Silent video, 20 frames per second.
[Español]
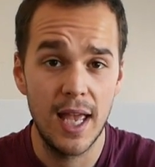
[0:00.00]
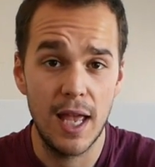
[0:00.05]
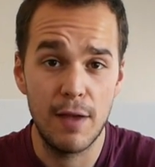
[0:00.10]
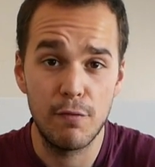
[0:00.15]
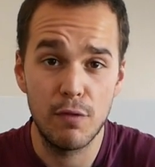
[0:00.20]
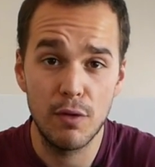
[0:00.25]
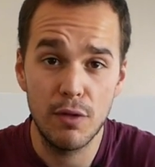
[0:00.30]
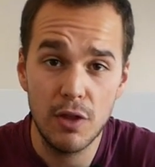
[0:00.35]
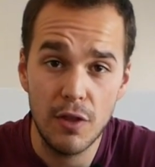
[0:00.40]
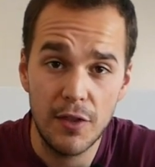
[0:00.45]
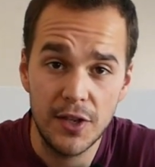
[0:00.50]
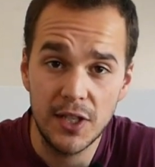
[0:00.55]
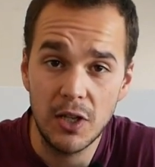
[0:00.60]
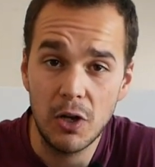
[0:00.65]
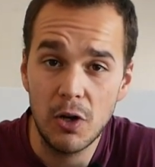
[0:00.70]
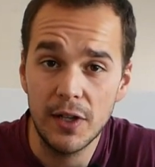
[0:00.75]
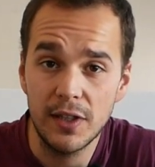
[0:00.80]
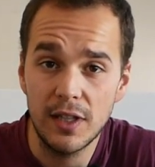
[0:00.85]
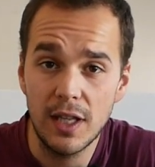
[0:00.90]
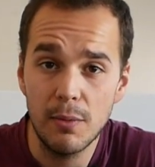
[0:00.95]
En función de ese
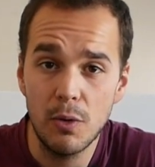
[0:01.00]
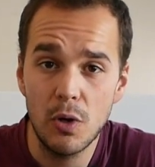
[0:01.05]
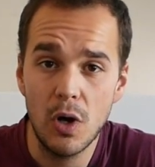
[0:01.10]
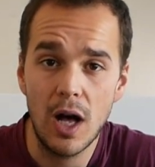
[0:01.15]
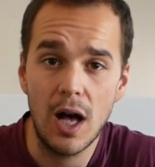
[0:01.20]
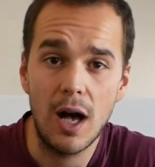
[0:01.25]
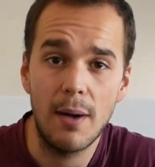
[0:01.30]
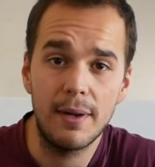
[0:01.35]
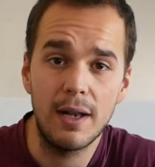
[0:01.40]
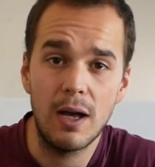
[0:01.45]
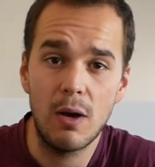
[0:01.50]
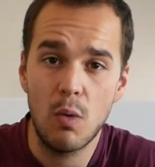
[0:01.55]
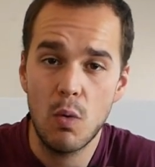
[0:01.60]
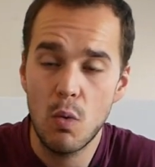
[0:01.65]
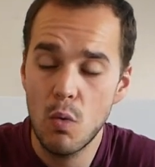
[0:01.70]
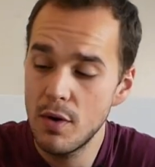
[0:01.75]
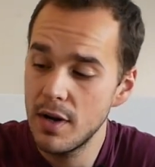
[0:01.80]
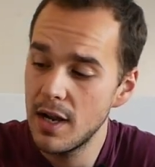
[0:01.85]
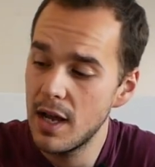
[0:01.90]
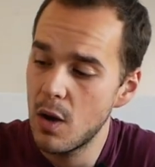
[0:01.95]
objetivo habrá
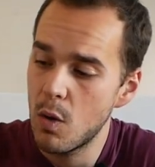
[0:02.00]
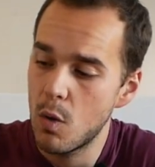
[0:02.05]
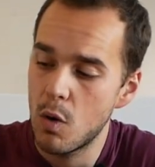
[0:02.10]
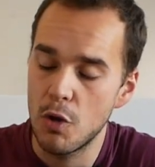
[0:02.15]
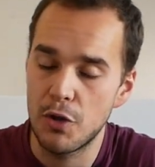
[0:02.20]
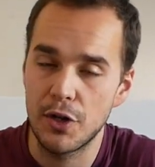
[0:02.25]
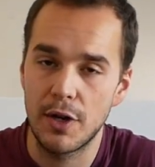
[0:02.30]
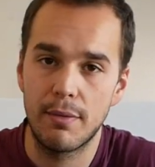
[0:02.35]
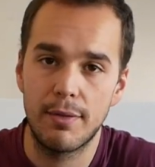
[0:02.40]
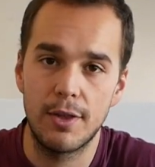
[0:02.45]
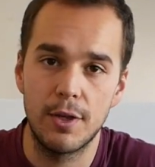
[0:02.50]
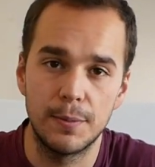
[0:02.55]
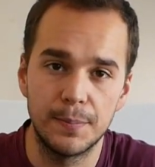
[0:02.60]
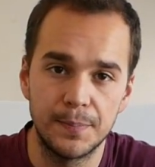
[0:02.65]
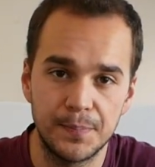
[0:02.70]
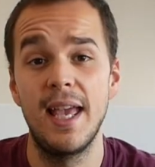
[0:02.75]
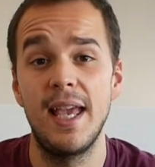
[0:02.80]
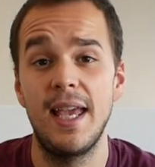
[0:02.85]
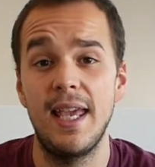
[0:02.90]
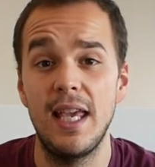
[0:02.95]
una u otra opción.
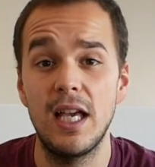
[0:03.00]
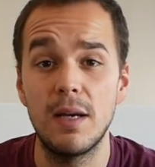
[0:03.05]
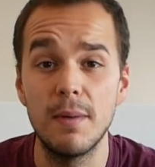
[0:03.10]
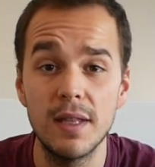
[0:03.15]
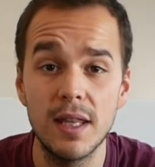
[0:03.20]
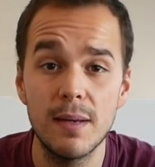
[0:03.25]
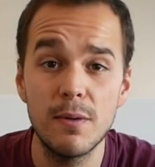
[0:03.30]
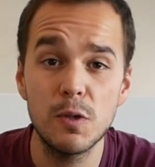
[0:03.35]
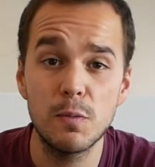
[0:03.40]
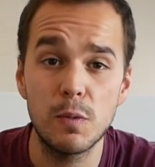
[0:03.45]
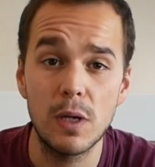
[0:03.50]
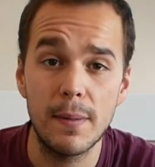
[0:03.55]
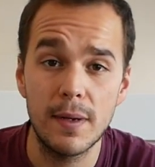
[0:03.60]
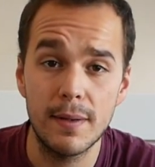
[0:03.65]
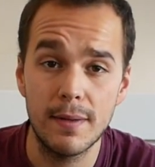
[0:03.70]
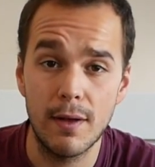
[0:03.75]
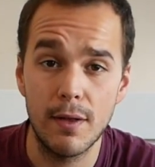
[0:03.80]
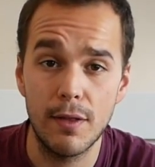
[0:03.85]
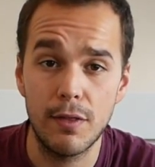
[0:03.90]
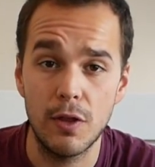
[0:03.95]
Y comenzamos con la
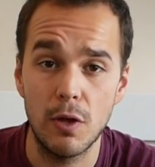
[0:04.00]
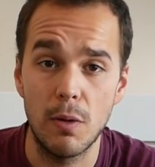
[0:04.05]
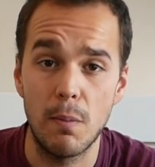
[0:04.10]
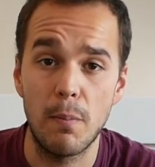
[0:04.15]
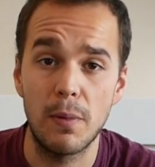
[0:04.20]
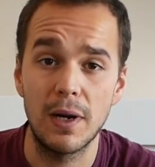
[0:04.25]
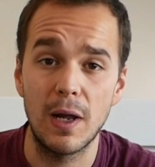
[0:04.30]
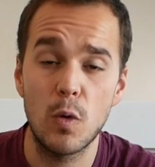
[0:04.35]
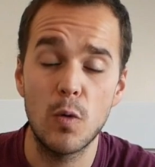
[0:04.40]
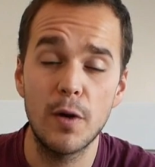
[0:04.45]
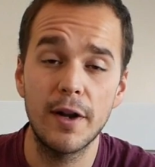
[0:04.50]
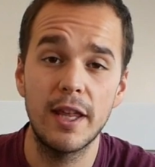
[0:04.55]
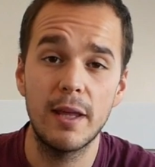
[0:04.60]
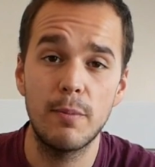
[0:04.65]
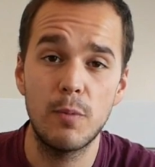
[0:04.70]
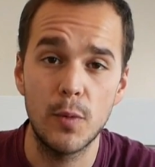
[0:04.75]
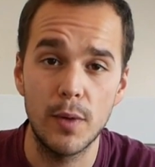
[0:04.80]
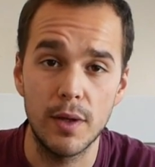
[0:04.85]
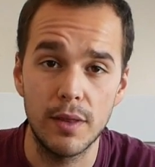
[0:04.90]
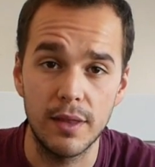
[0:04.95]
primera opción, para la cuerda de
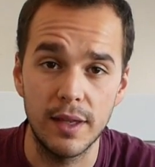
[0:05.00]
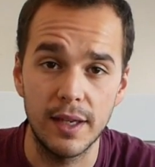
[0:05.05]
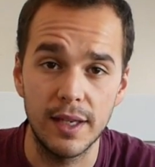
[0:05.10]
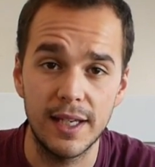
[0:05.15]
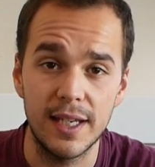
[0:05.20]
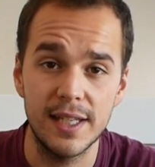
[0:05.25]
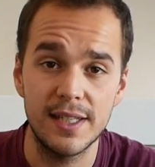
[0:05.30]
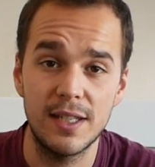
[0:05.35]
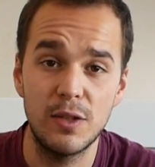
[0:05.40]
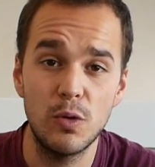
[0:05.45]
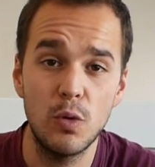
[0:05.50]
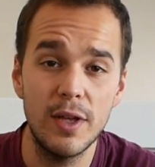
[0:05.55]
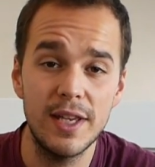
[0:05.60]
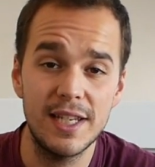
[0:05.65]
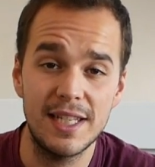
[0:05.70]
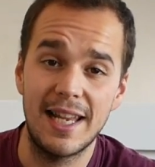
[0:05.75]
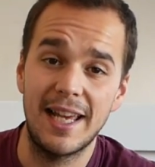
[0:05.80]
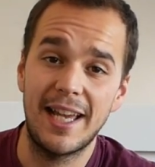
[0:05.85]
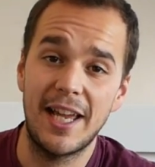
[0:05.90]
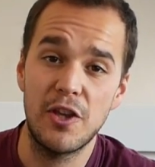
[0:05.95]
PVC, que sin duda es
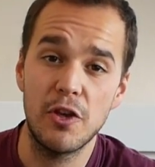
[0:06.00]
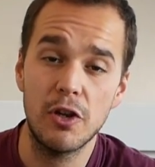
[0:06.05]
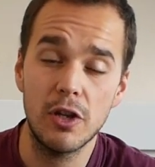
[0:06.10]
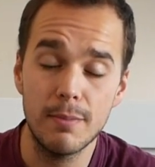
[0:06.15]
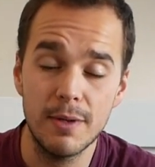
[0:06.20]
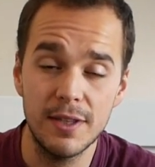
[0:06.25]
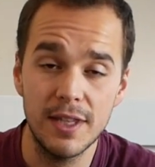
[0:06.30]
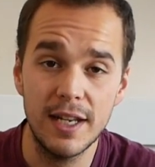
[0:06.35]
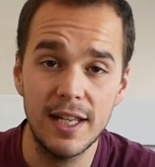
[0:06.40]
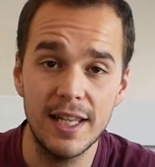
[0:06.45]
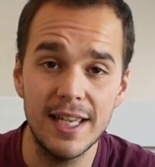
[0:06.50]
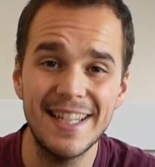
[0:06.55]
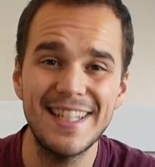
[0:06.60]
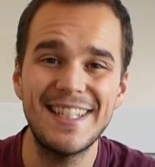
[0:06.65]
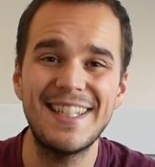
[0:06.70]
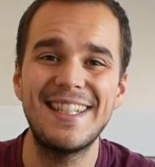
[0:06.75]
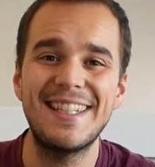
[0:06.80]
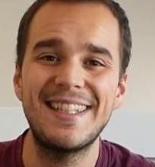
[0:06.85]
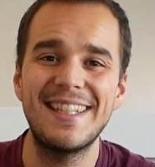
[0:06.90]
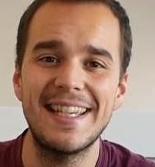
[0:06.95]
la que yo recomendaría si
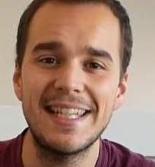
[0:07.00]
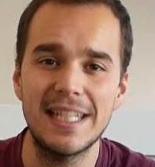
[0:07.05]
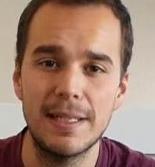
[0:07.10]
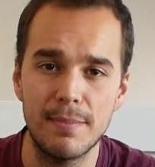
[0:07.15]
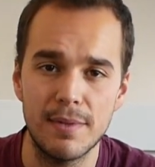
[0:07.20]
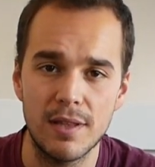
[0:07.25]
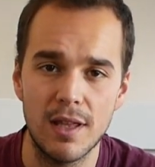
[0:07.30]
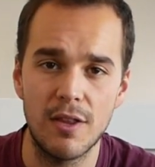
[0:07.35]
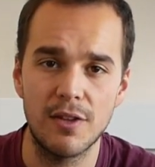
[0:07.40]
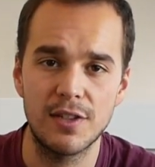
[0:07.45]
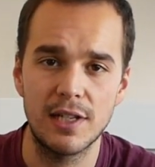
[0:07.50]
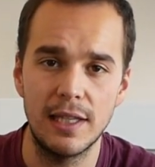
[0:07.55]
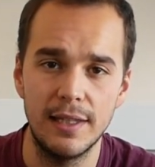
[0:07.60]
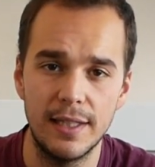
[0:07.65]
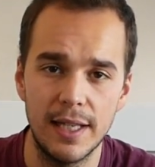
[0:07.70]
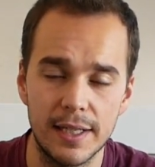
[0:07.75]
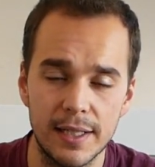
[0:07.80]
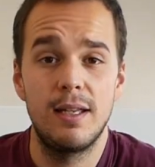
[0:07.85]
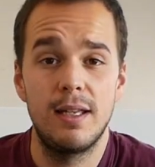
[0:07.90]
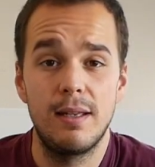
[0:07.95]
estás empezando a
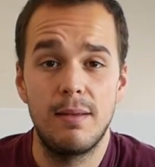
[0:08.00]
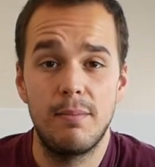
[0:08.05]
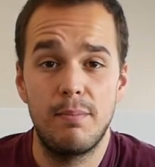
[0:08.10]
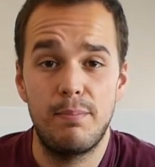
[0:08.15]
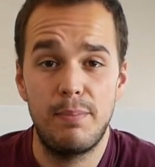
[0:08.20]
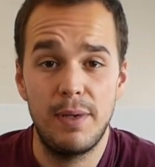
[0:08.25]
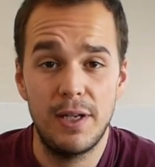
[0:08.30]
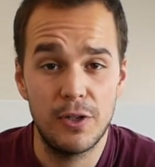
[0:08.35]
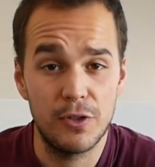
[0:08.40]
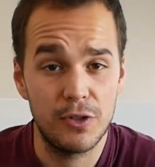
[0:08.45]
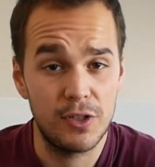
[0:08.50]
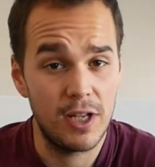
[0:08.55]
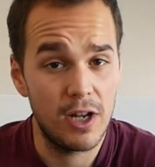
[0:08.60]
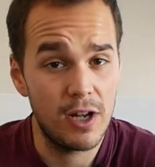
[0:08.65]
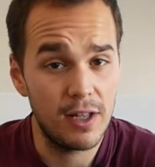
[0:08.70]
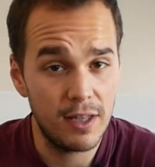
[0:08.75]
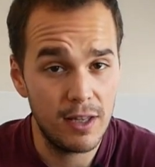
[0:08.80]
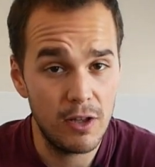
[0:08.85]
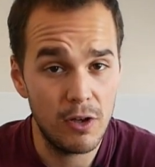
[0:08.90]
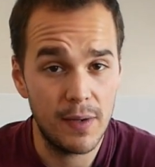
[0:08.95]
saltar. Pero si
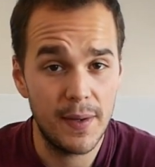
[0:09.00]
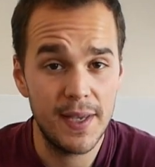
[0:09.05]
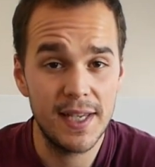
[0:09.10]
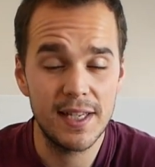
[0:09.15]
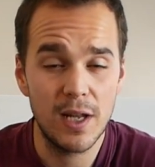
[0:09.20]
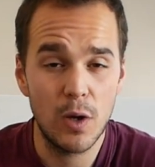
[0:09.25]
ahora te digo que vayas a